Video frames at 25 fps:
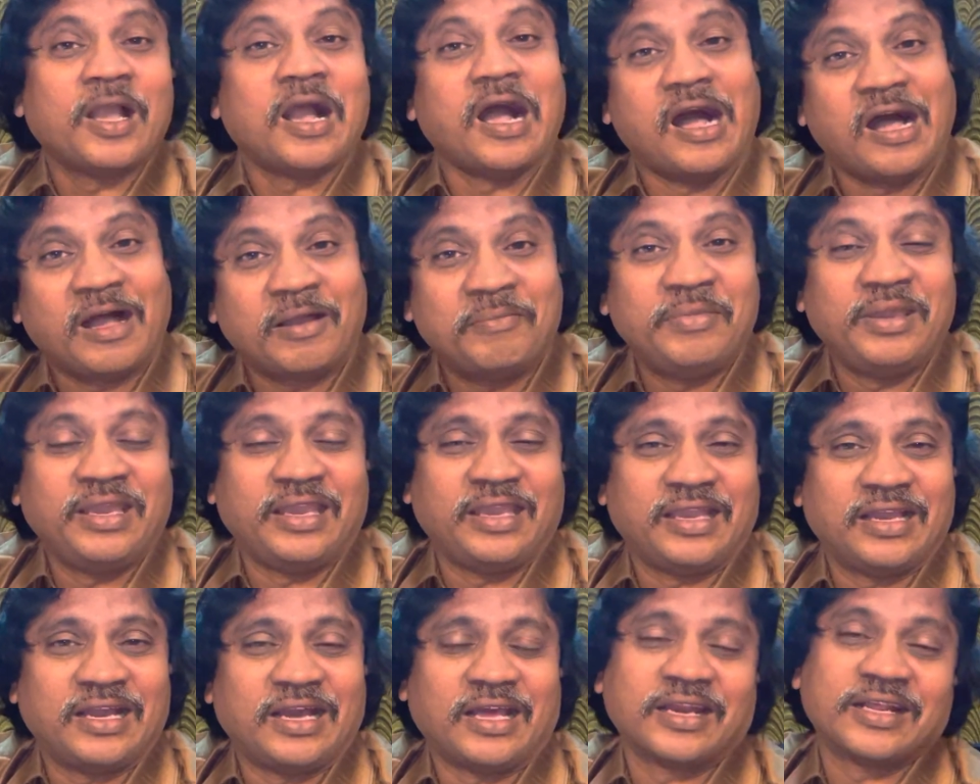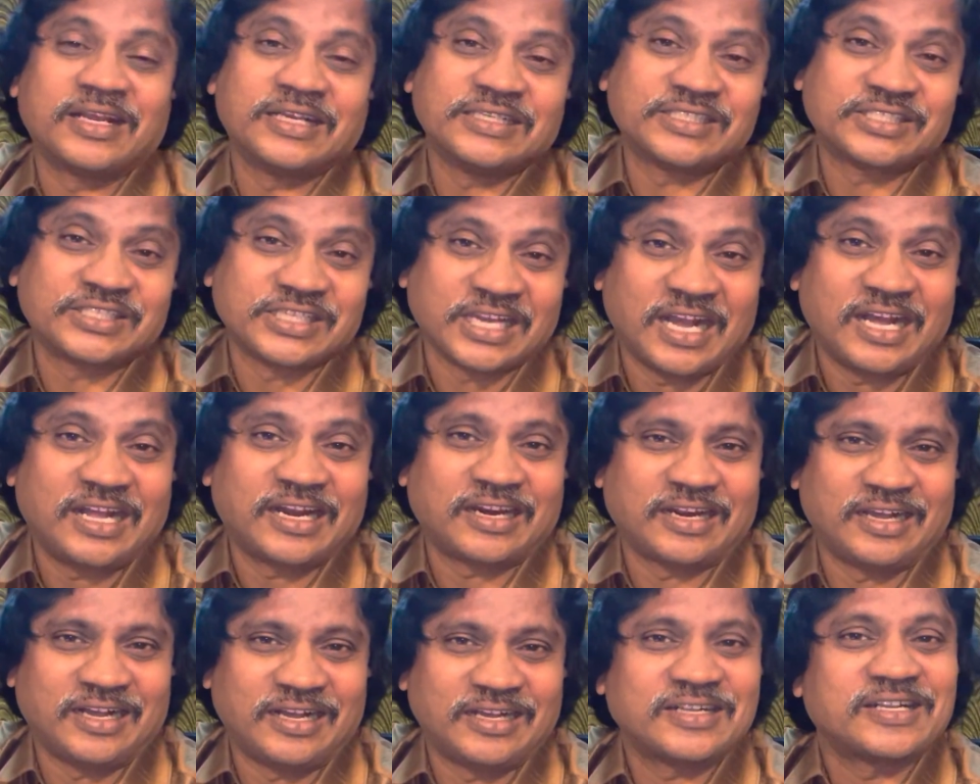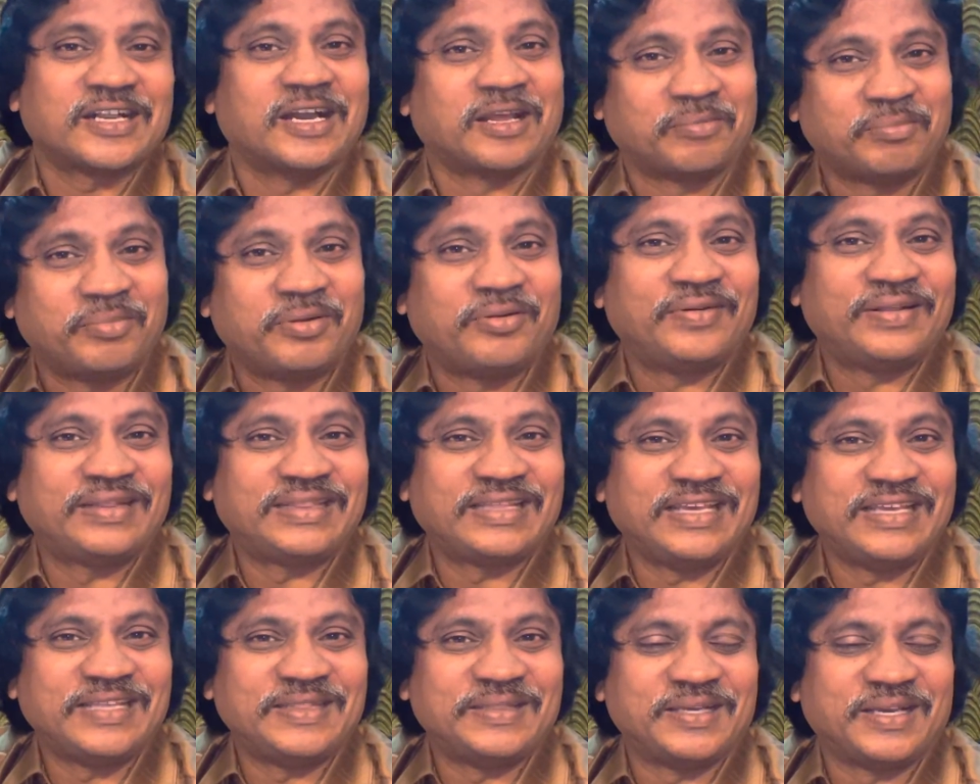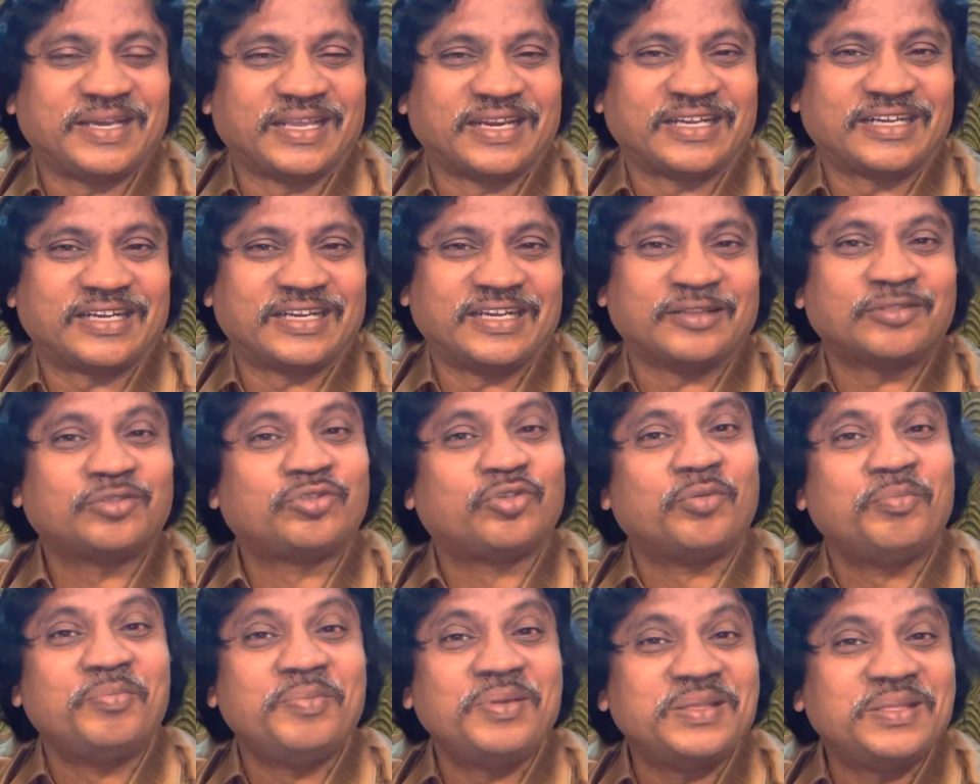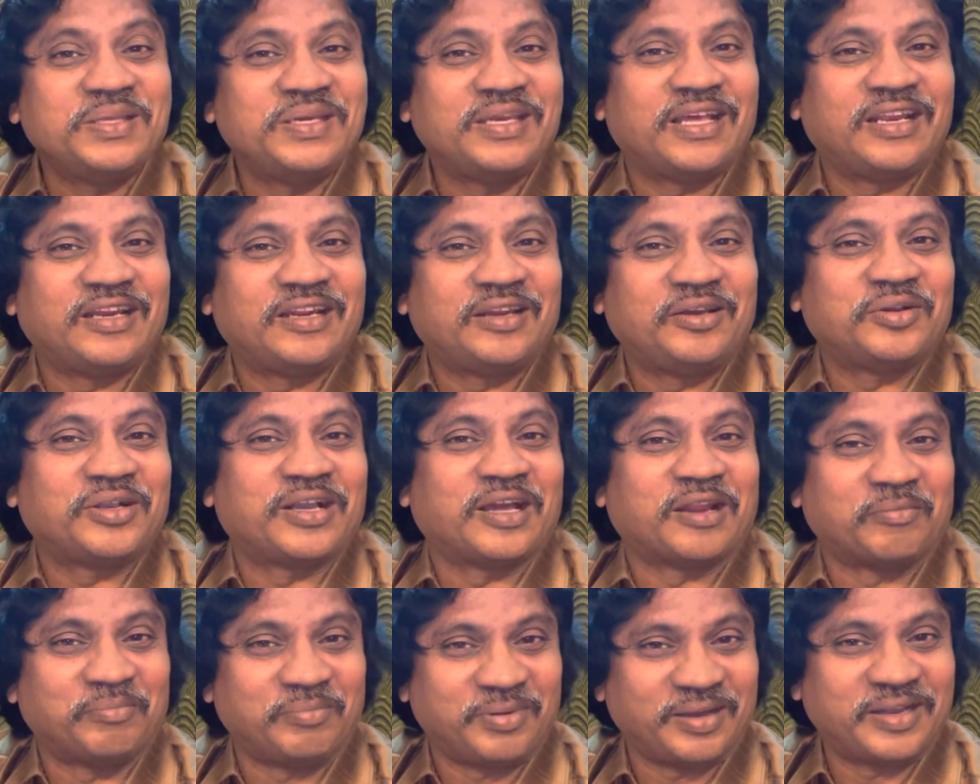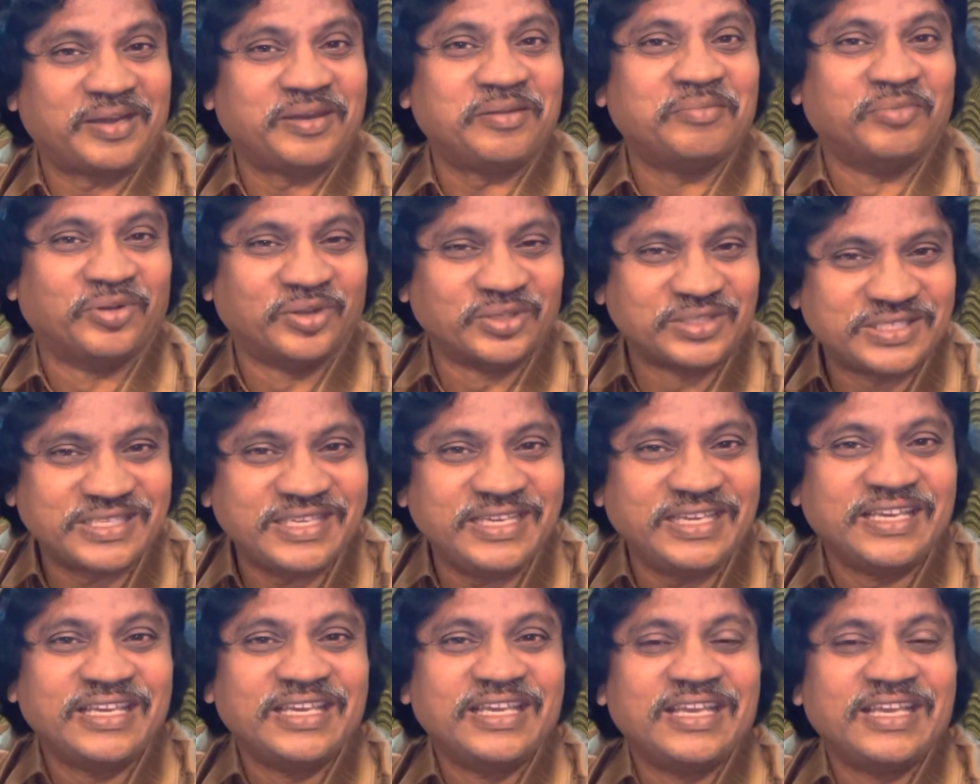ఆమె అనగా శార గర్భవతి అయింది కనుక తొమ్మిది నెలలు గర్భాన్ని మోసి